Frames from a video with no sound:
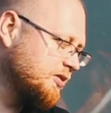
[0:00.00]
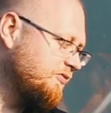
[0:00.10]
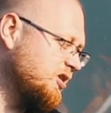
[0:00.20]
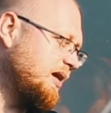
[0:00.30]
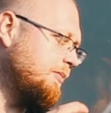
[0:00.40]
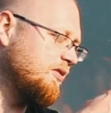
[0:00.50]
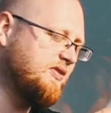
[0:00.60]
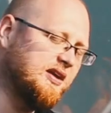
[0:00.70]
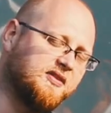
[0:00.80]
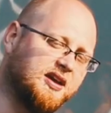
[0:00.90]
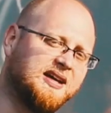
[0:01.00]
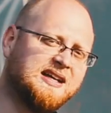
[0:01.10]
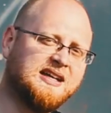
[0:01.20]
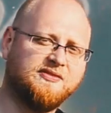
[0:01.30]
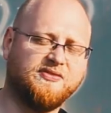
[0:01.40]
kufry, mamy owiewkę,
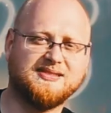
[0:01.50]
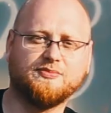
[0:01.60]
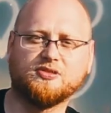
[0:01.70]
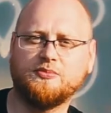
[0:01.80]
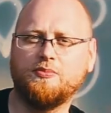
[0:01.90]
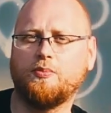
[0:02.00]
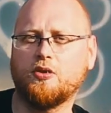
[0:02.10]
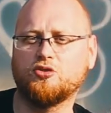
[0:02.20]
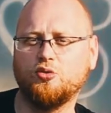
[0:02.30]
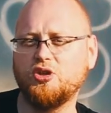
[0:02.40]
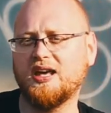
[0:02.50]
więc możemy po prostu